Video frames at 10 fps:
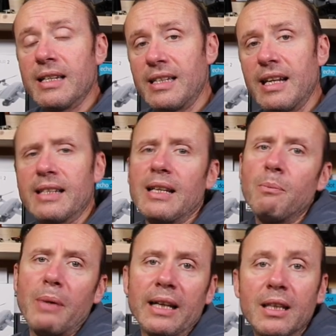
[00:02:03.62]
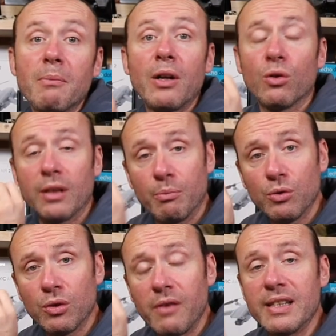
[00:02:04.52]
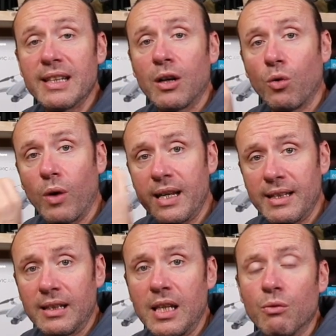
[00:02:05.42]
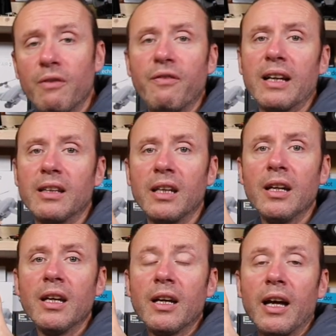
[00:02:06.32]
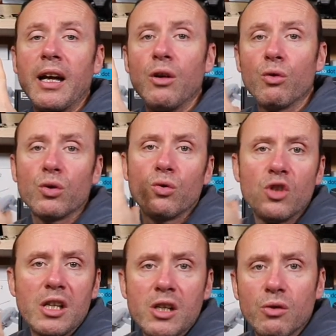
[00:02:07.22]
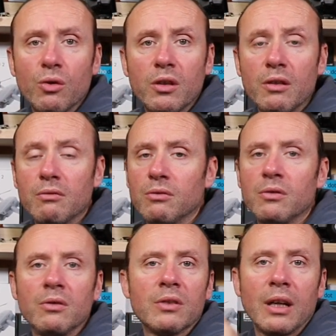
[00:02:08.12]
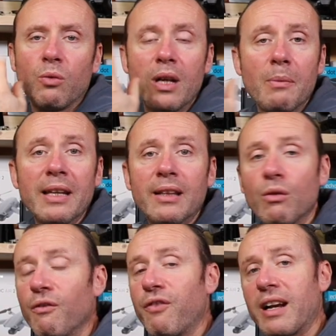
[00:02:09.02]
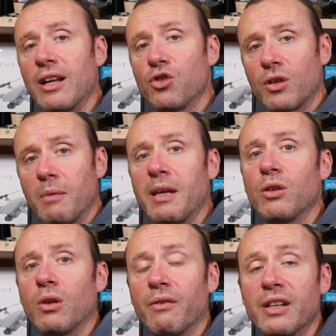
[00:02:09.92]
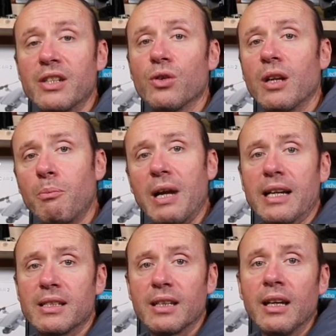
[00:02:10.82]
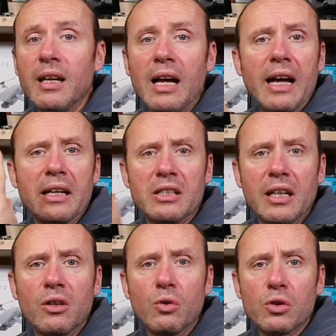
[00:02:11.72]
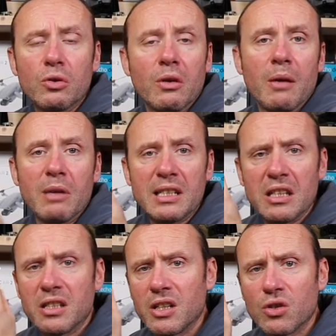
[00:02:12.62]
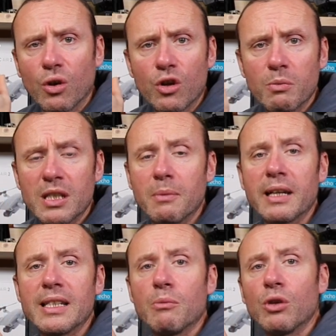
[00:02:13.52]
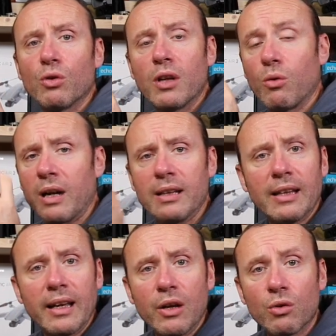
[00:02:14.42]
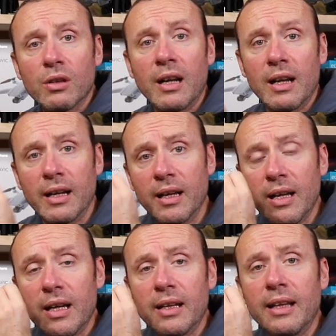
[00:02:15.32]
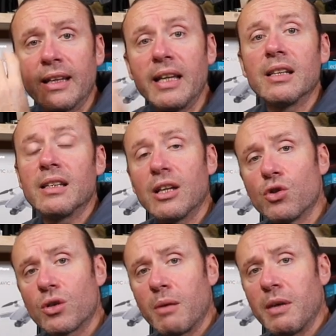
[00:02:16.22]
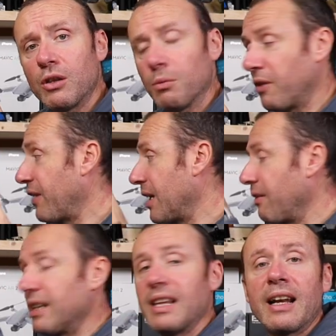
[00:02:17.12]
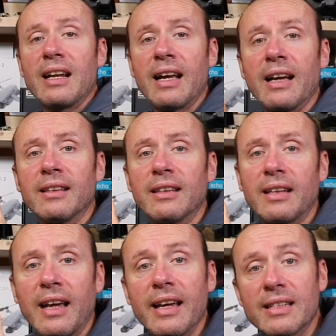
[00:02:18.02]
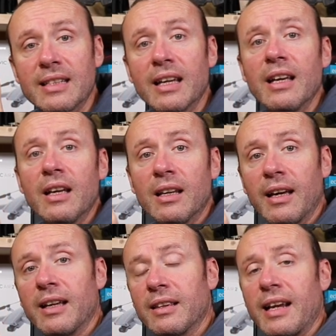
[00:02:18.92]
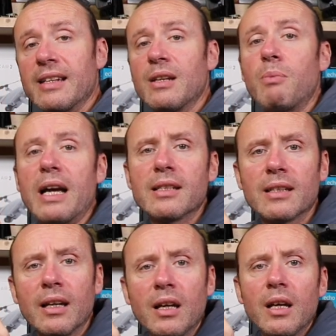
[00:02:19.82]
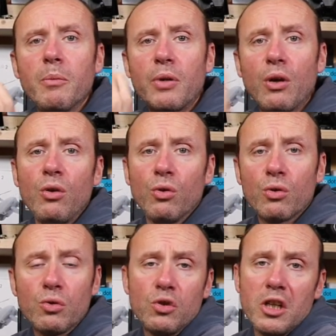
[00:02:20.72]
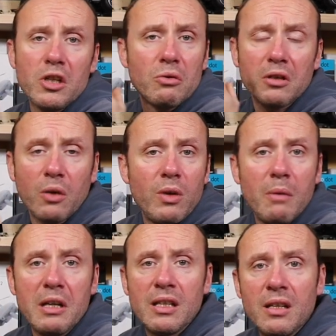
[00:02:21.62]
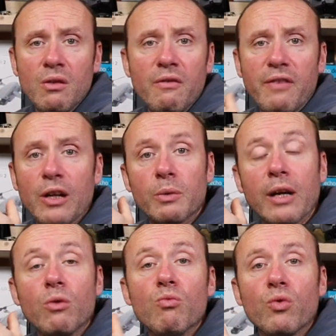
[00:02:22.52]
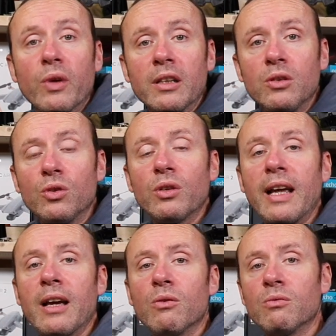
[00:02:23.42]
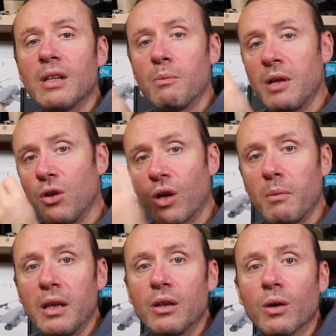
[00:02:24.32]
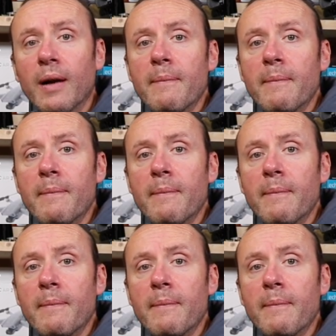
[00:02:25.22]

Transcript: sì la stampante ma non dal punto di vista qualitativo, infatti eh, loro suggeriscono di mm, mm, tranquillamente non fare l'aggiornamento alla versione Plus anche se il costo è abbastanza irrisorio, mi sembra che siamo intorno ai 40 euro del, del kit di aggiornamento per fare diventare la 3S, eh, 3S Plus, però loro suggeriscono tranquillamente di non farlo perché comunque non è un miglioramento